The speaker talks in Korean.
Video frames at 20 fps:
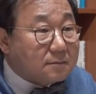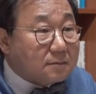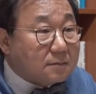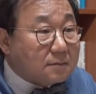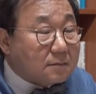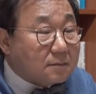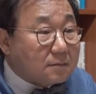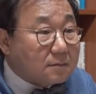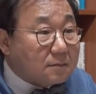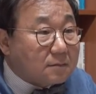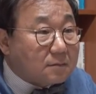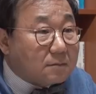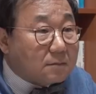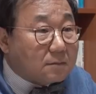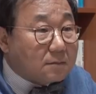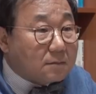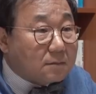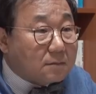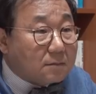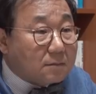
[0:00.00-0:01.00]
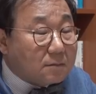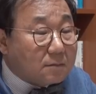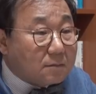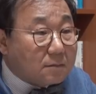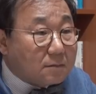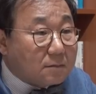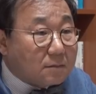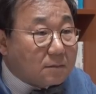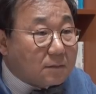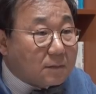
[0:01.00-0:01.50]
이거는
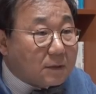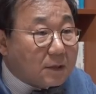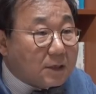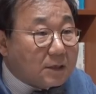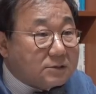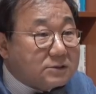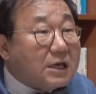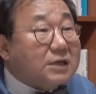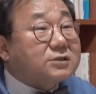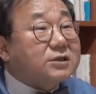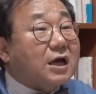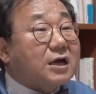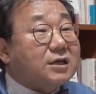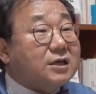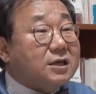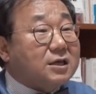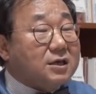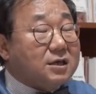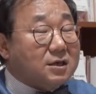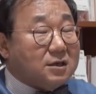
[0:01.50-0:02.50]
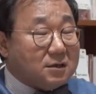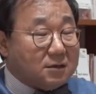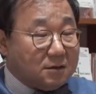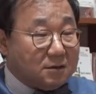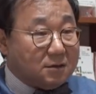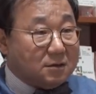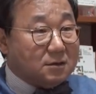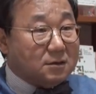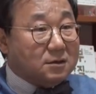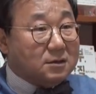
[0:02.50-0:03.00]
뭐 이런 상당히
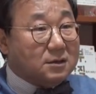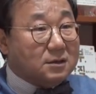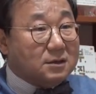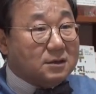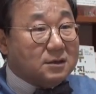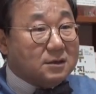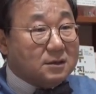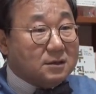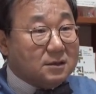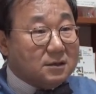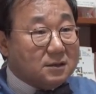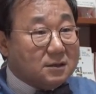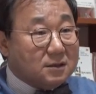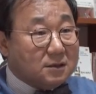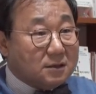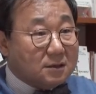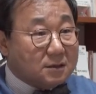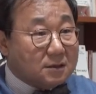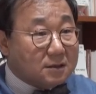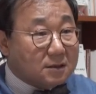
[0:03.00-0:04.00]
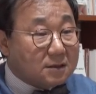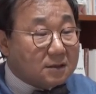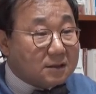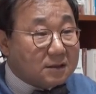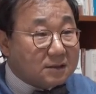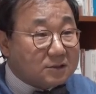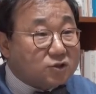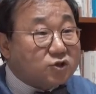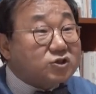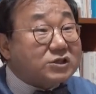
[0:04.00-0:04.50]
굉장히 이거는 너무
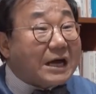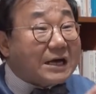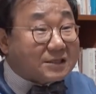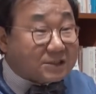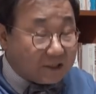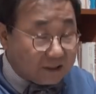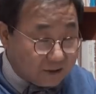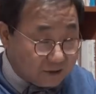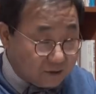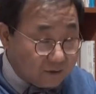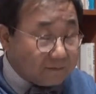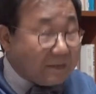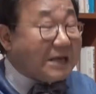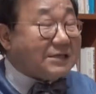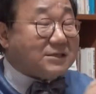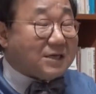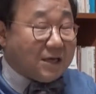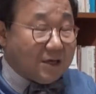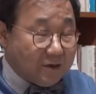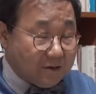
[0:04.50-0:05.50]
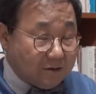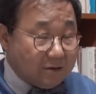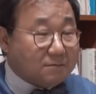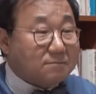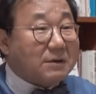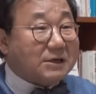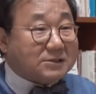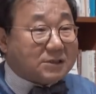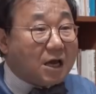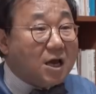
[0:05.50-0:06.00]
추상적 추상적이죠. 맞아요, 네.
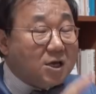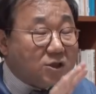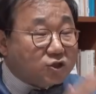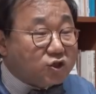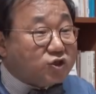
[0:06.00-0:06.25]
맞아.